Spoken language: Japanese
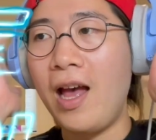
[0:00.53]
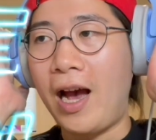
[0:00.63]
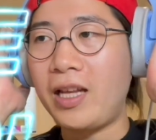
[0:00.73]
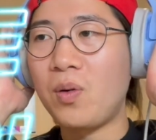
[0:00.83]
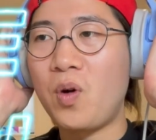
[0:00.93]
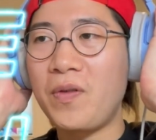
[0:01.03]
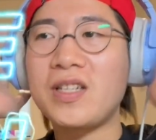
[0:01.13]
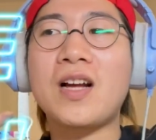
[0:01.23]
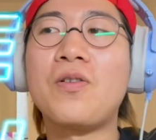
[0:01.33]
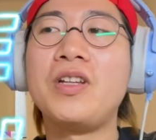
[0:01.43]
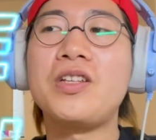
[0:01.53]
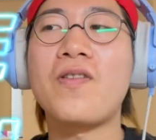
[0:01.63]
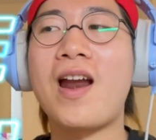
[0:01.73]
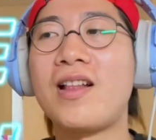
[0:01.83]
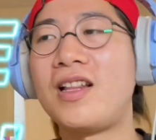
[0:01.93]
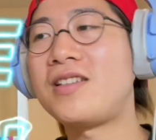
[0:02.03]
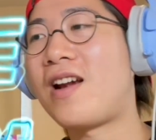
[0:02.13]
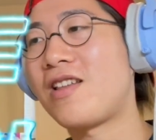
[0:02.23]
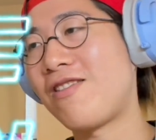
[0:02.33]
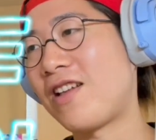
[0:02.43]
はい、どうも、皆さん、こんにちは。ラダです。
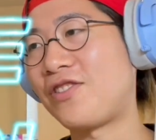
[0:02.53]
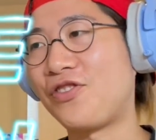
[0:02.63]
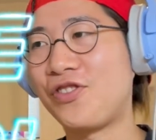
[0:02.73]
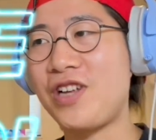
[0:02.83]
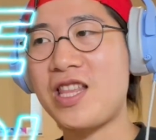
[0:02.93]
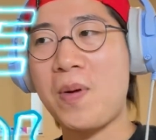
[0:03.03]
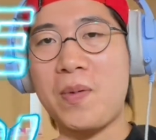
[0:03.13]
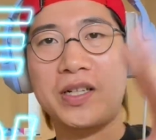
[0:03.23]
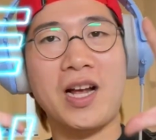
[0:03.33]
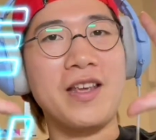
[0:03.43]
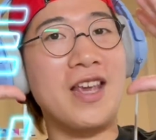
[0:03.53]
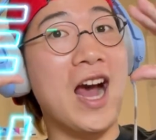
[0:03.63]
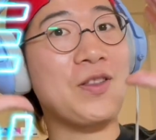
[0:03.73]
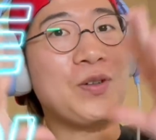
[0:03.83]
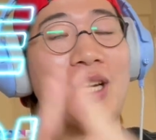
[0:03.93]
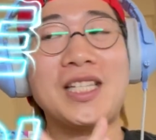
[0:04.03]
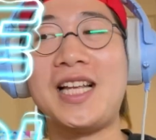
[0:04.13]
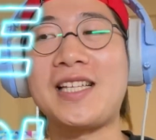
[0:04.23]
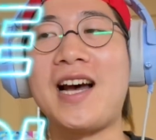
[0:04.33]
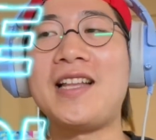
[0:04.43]
ラダラダ、ソスクリエイトまいりました。いや、ということです
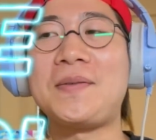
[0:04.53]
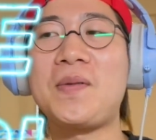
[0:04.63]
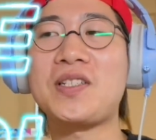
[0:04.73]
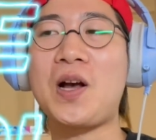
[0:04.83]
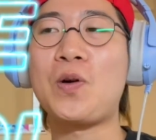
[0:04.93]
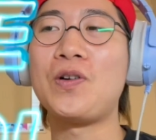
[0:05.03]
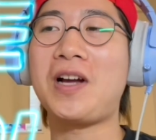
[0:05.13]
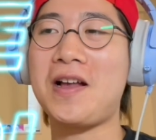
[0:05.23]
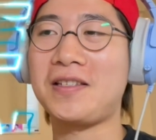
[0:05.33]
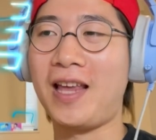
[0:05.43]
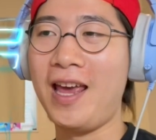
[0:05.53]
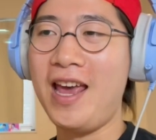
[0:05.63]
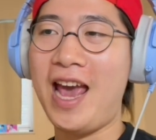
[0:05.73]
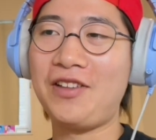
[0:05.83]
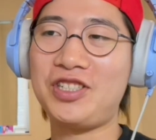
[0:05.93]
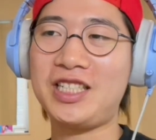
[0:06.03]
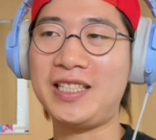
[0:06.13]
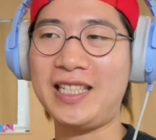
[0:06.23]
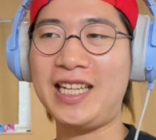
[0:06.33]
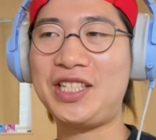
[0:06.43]
ね、さあ、やってまいりました。今回ですね、
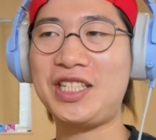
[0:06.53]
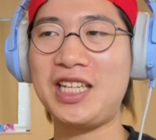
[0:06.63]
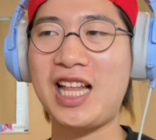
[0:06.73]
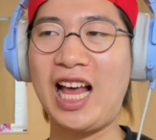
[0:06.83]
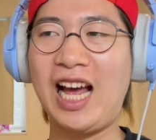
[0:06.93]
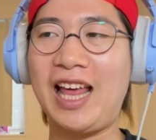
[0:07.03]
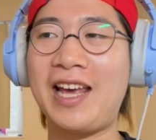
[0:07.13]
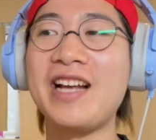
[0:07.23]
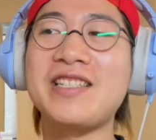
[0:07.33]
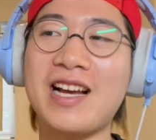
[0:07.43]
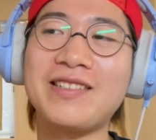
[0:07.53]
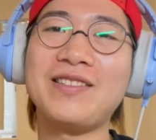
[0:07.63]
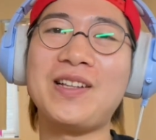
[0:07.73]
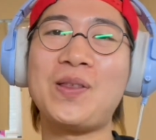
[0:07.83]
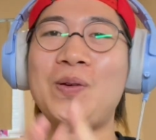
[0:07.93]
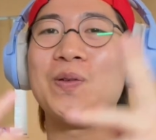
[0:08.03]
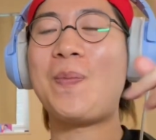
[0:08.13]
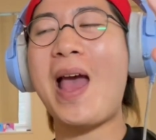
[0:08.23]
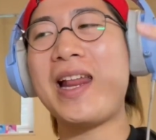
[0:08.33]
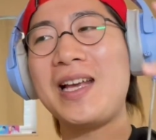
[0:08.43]
NCT127 からヘイちゃんくんの2
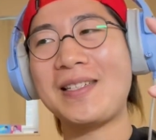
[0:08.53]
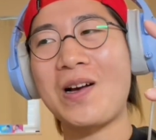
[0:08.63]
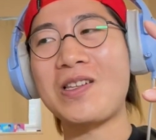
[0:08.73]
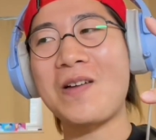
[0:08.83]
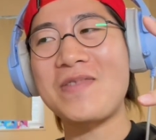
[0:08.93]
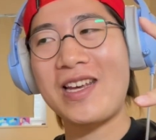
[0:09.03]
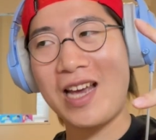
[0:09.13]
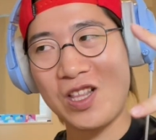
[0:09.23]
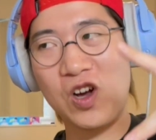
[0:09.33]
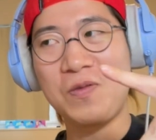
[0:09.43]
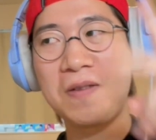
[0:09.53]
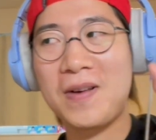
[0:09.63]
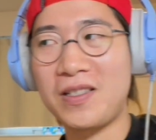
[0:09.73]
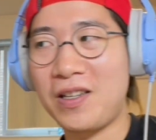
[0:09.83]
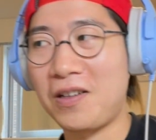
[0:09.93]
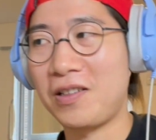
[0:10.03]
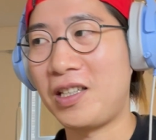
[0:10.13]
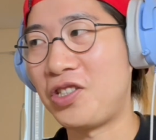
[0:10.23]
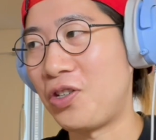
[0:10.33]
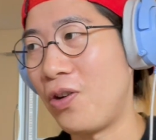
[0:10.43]
ベリーズ、こちら見ていきたいと思います。ということ
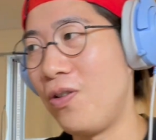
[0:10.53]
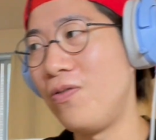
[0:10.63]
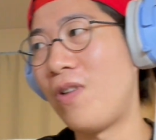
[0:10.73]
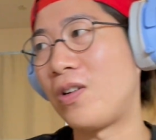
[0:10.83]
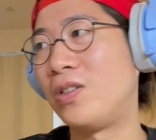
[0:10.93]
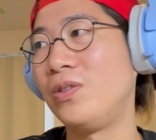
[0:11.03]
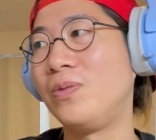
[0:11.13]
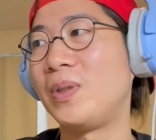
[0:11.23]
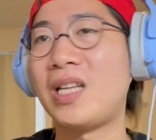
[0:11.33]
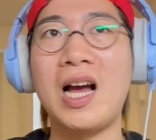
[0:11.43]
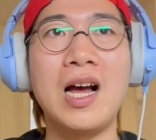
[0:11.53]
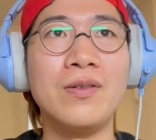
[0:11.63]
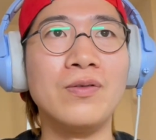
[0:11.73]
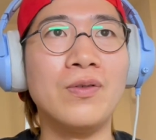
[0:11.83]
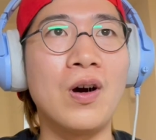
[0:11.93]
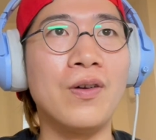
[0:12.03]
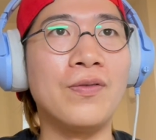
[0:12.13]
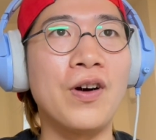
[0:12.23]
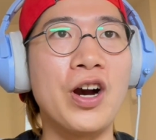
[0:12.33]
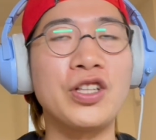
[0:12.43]
で、収録ボタンを。
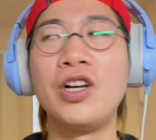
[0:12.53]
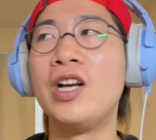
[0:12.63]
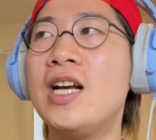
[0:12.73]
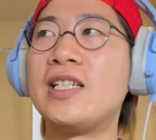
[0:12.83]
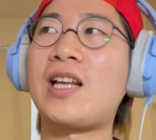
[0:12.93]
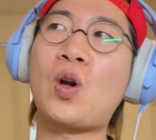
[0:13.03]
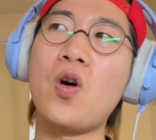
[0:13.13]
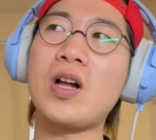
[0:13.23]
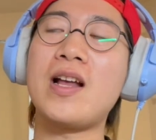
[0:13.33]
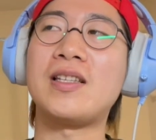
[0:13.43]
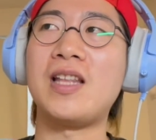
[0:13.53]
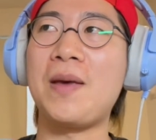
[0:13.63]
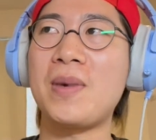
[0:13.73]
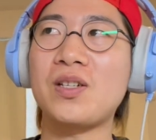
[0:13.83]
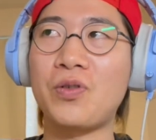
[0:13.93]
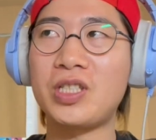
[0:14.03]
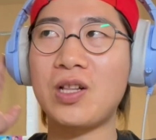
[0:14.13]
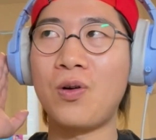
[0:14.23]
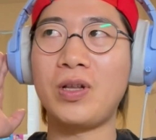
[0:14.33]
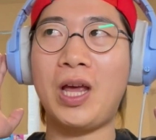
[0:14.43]
よろしくおます。さあ、今回ですね、まずこち
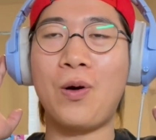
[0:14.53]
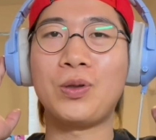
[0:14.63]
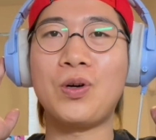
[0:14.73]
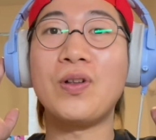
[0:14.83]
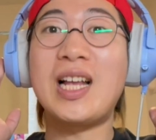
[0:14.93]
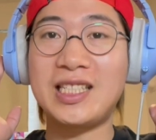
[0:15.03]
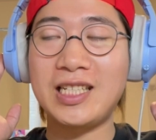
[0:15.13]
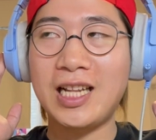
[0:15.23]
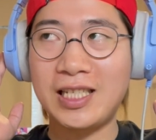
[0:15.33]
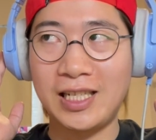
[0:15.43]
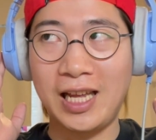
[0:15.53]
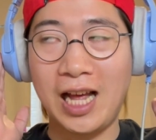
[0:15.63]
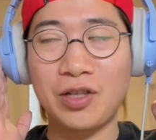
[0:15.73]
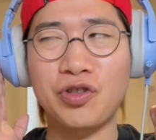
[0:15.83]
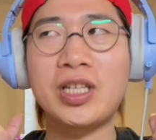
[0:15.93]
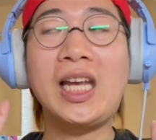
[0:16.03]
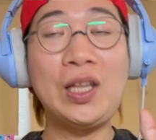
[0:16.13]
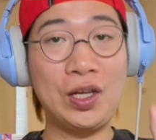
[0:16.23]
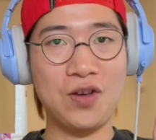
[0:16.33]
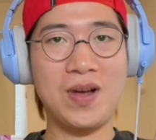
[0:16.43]
らの方で音なしでですね、あの、著作
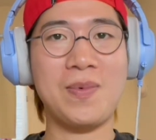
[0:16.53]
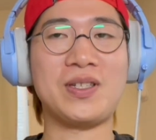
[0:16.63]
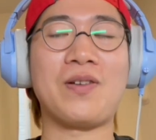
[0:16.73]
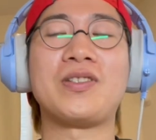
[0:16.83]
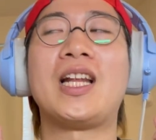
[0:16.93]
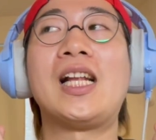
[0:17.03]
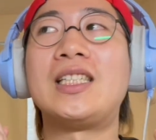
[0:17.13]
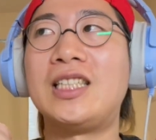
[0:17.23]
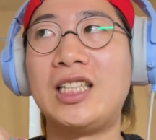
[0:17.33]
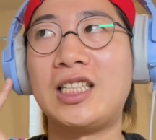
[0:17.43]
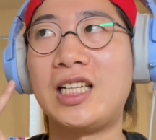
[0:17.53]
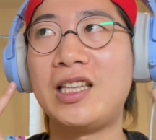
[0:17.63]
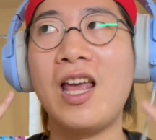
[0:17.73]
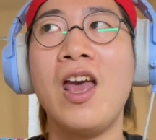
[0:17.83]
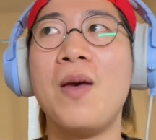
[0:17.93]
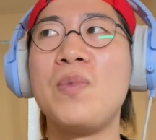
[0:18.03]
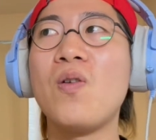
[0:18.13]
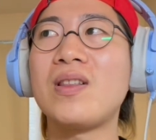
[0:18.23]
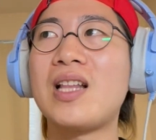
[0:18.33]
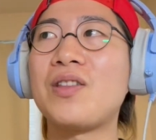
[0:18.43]
権の影響もありますので、こちら聞かせていただいて、見
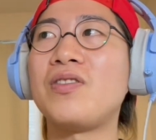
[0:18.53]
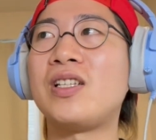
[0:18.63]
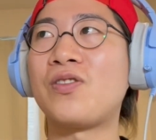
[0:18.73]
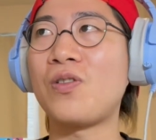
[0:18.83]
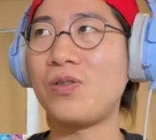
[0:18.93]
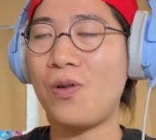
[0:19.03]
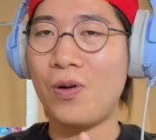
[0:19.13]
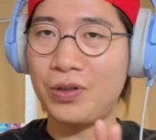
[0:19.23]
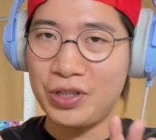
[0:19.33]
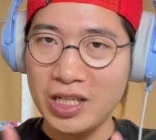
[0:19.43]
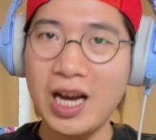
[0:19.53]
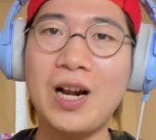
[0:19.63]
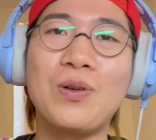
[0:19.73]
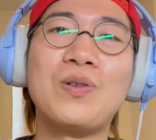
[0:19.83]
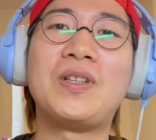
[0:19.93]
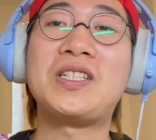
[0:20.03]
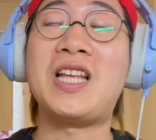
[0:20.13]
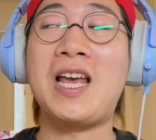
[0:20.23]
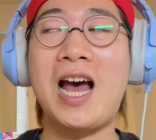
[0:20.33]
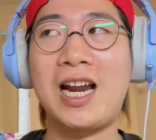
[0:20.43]
終わった後にですね、速度を落としながら音を出し
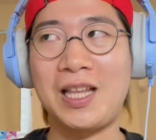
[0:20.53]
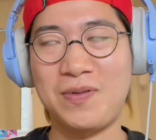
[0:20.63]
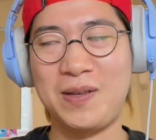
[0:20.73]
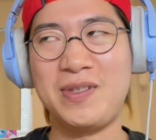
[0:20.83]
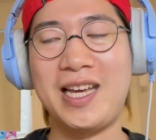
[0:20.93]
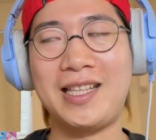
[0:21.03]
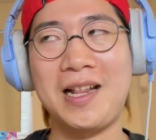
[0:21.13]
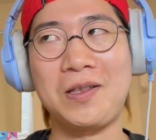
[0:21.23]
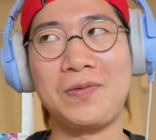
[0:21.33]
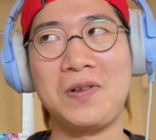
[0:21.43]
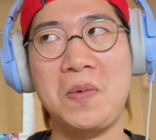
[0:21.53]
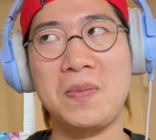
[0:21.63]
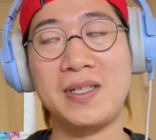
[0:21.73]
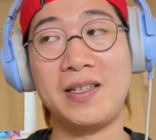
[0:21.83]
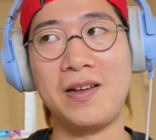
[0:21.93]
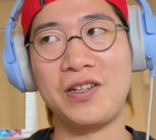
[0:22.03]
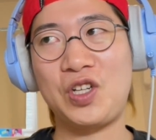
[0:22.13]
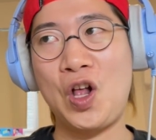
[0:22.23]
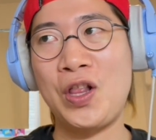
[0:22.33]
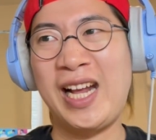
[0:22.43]
て、改めて見ていきたいなというふうに思いますので、よろし
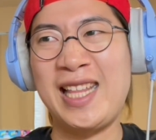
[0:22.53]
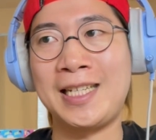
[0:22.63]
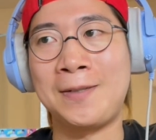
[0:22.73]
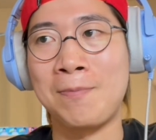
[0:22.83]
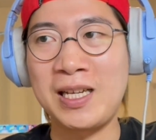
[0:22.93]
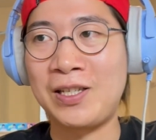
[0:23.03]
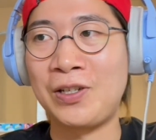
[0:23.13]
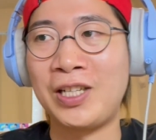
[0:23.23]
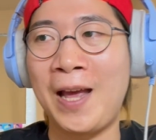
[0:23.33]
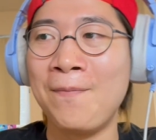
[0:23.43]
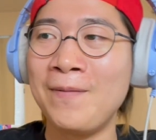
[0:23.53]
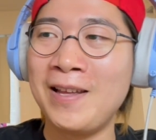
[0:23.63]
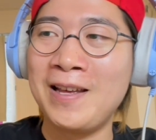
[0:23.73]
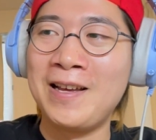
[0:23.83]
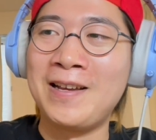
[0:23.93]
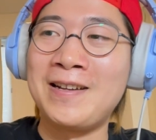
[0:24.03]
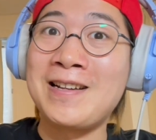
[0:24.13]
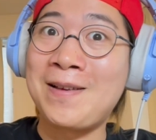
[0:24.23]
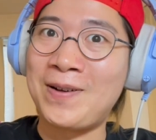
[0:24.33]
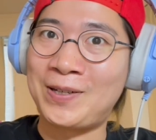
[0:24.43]
くお願いいたします。ということで、
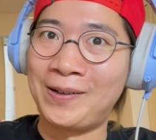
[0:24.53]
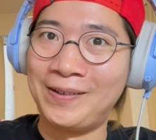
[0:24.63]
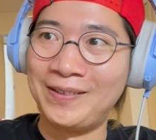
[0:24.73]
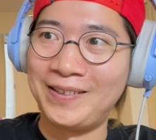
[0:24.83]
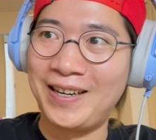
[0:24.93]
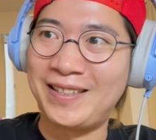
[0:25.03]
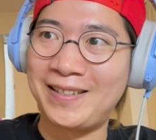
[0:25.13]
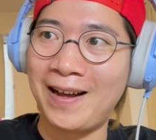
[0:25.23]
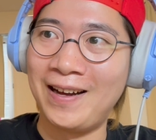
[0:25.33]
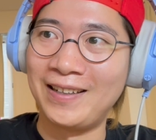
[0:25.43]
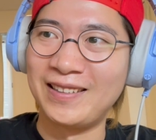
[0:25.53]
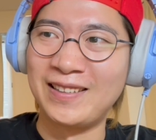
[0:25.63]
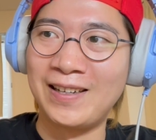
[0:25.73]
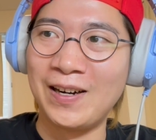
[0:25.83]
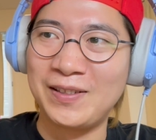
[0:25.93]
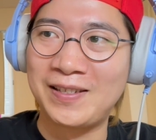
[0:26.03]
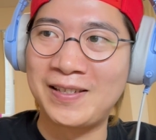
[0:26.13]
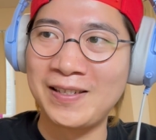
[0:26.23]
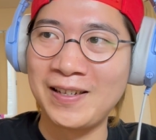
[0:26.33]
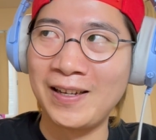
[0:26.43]
行きましょう。レッツラ、ゴッツ